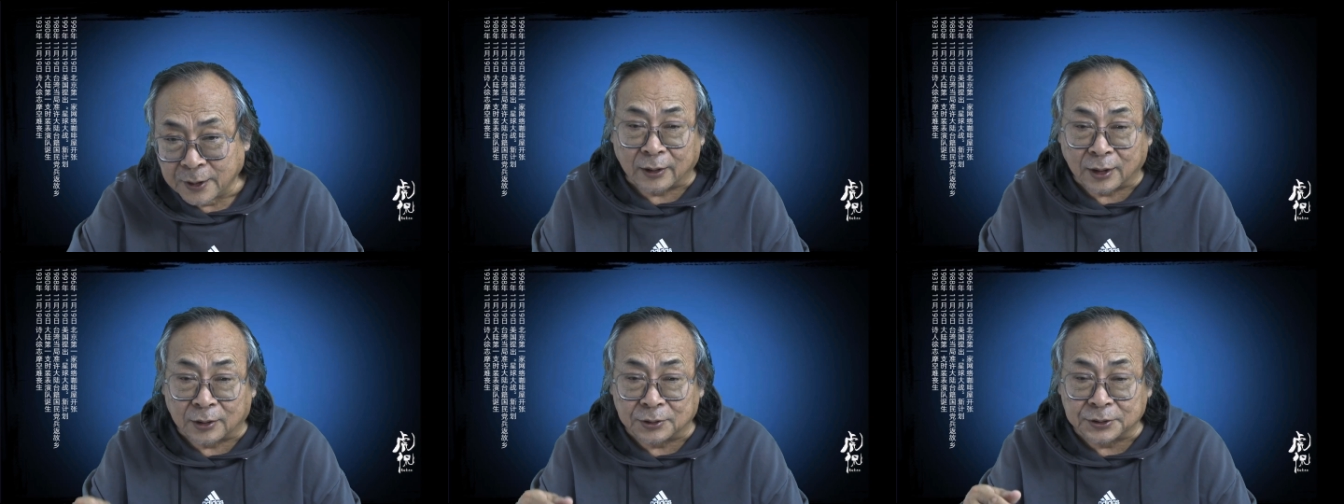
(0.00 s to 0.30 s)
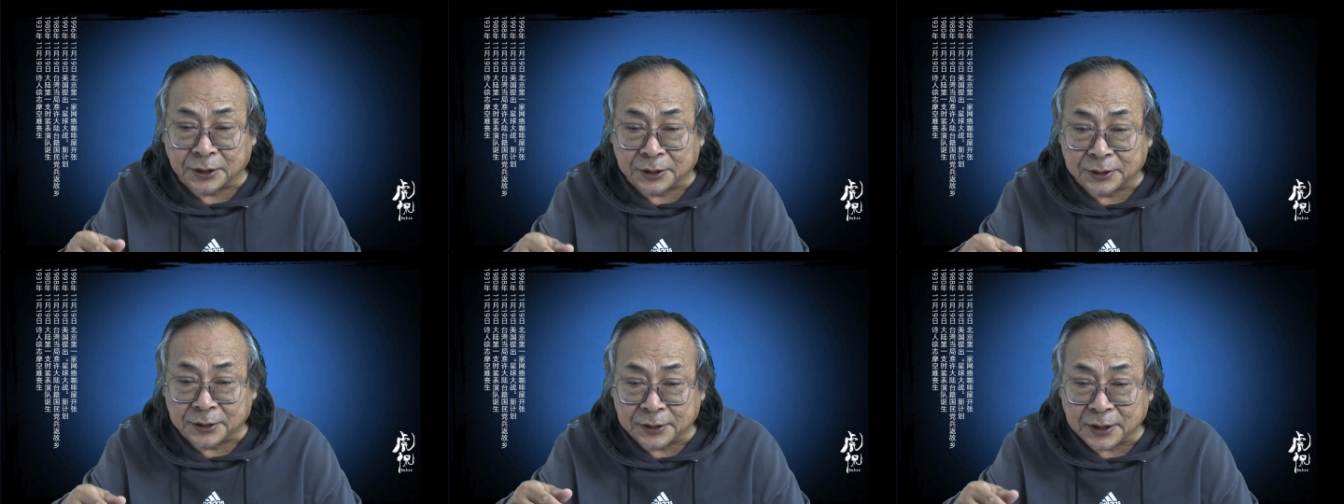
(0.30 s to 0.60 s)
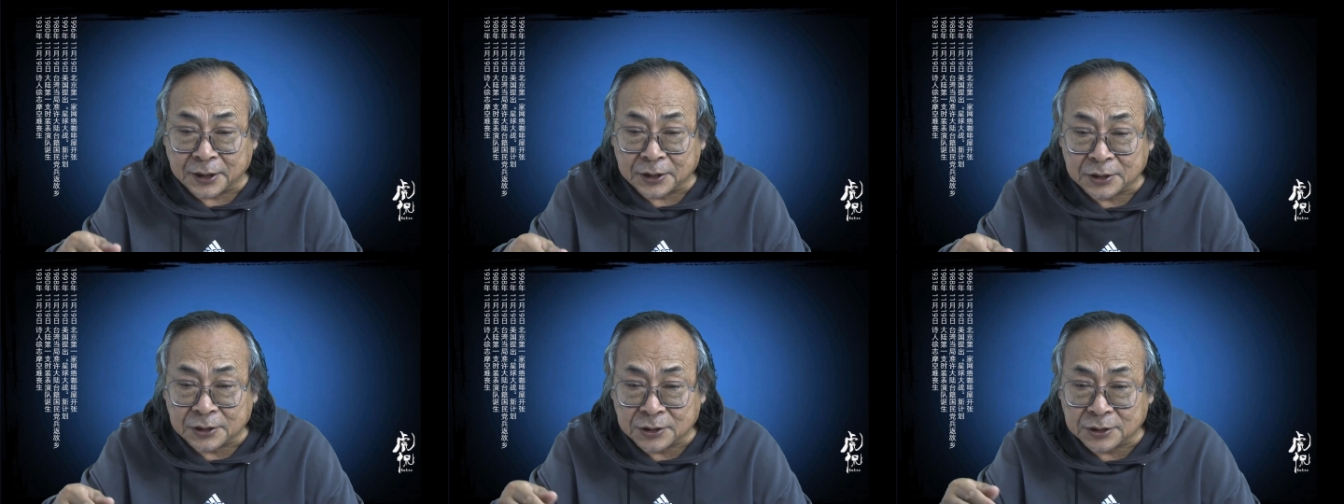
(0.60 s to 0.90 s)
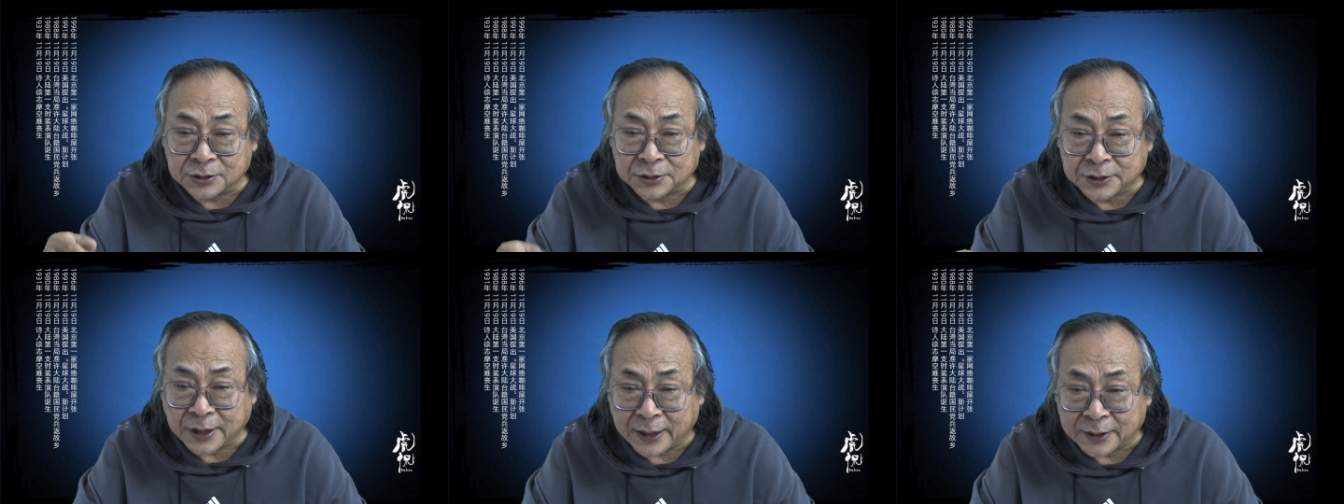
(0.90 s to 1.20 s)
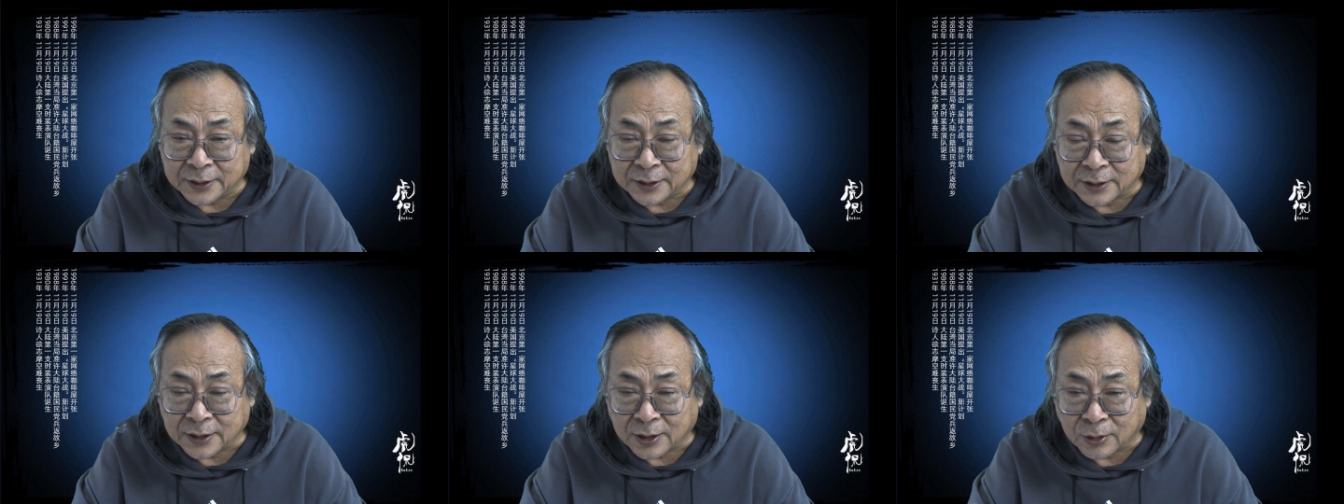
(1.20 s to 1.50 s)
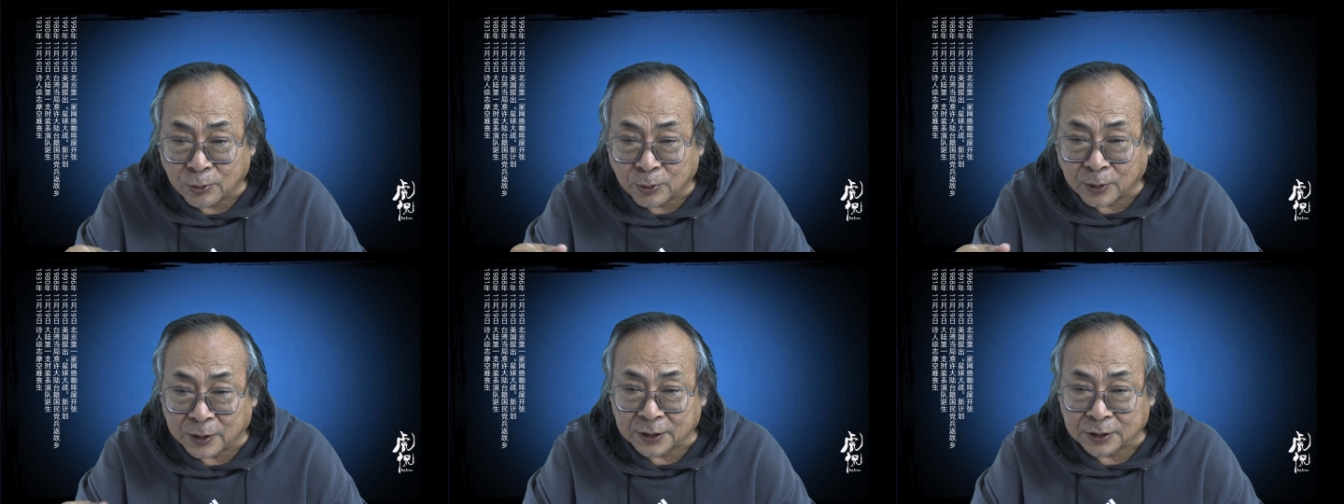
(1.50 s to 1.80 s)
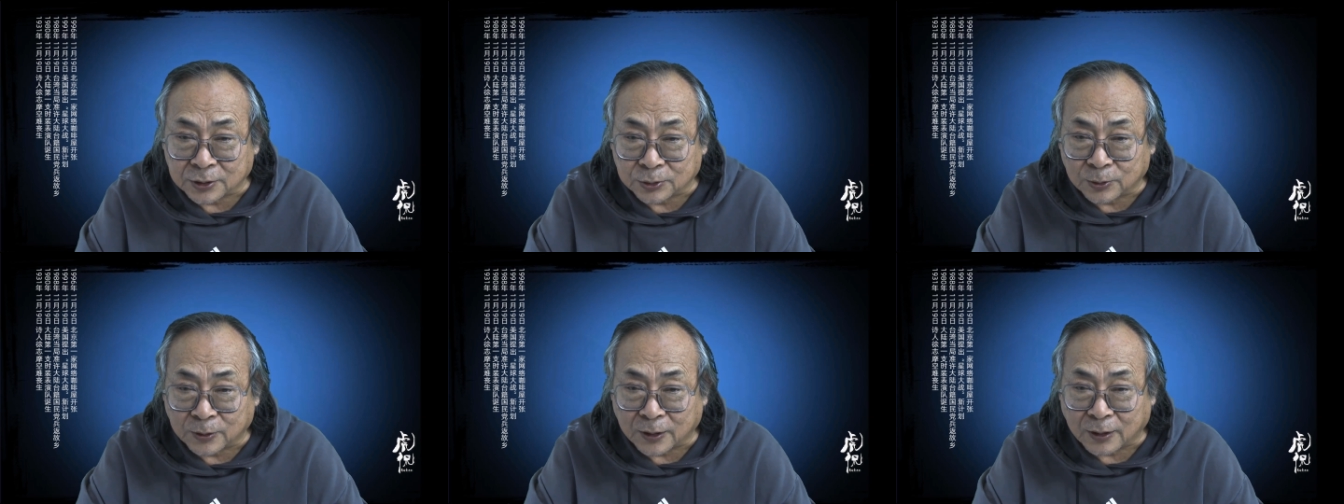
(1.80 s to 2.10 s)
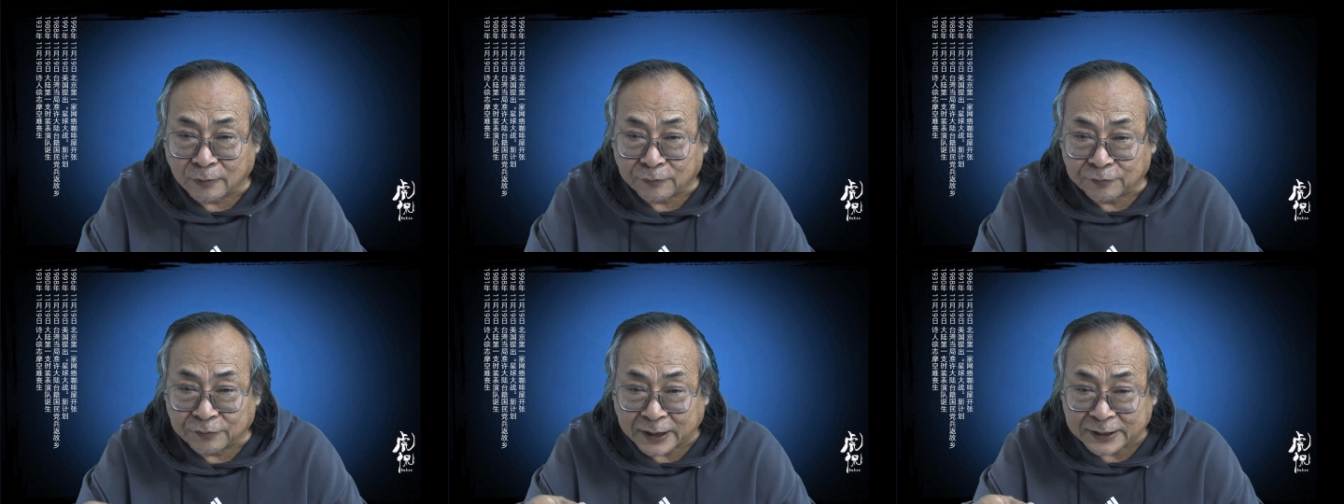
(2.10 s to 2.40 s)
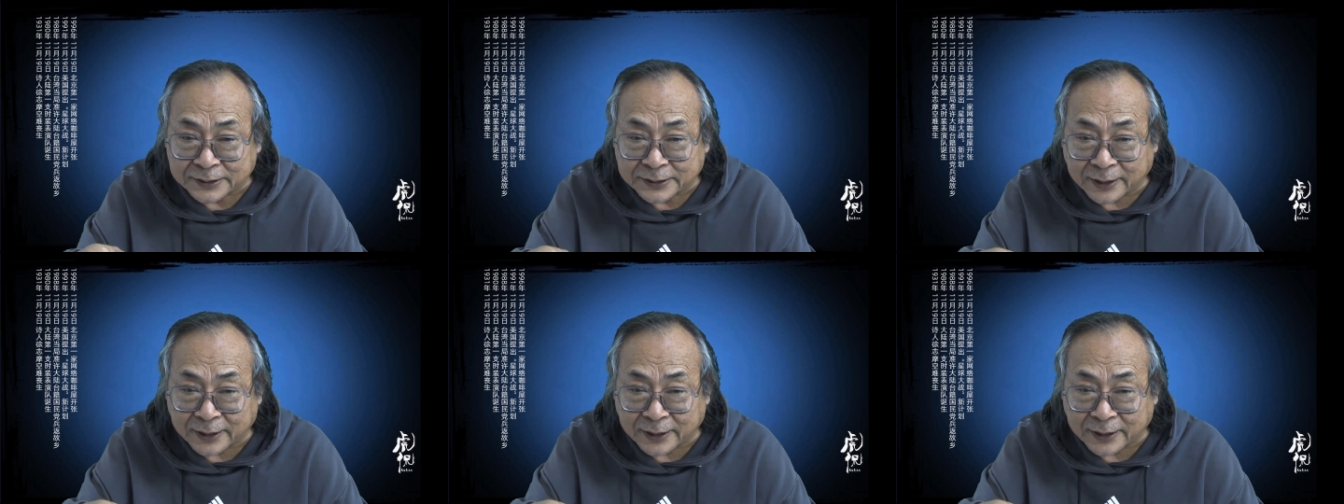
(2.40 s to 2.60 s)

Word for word: 了解这件事件的这个过程中啊，发